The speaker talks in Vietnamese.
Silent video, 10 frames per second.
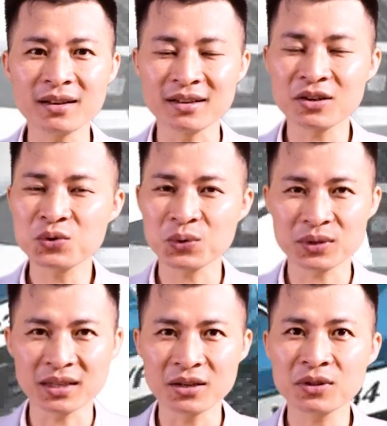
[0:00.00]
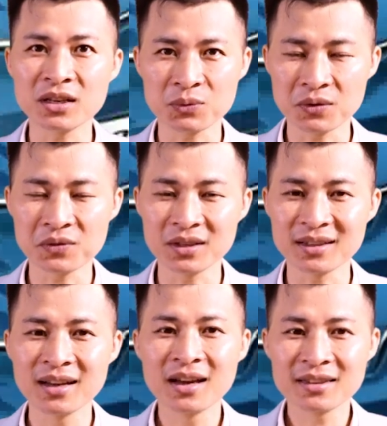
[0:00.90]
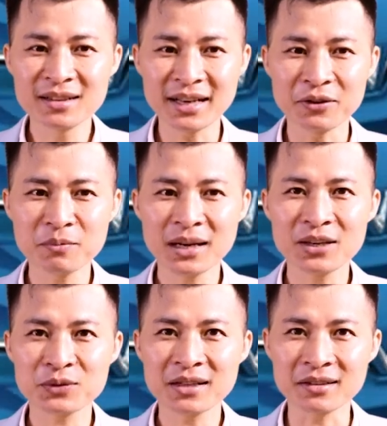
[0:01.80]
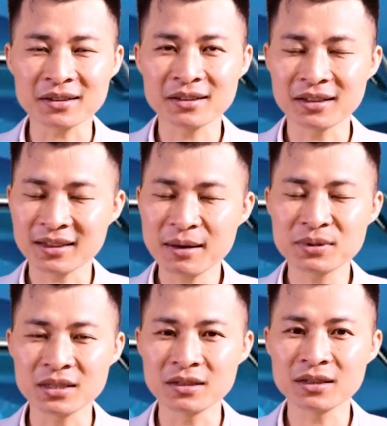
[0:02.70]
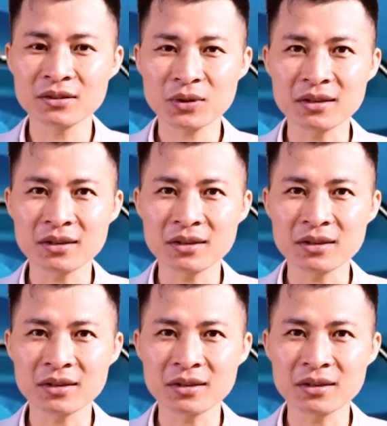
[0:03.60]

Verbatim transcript: tại Thái Bình đang được xây dựng có năng lực sản xuất, lắp ráp mười nghìn xe điện trên năm,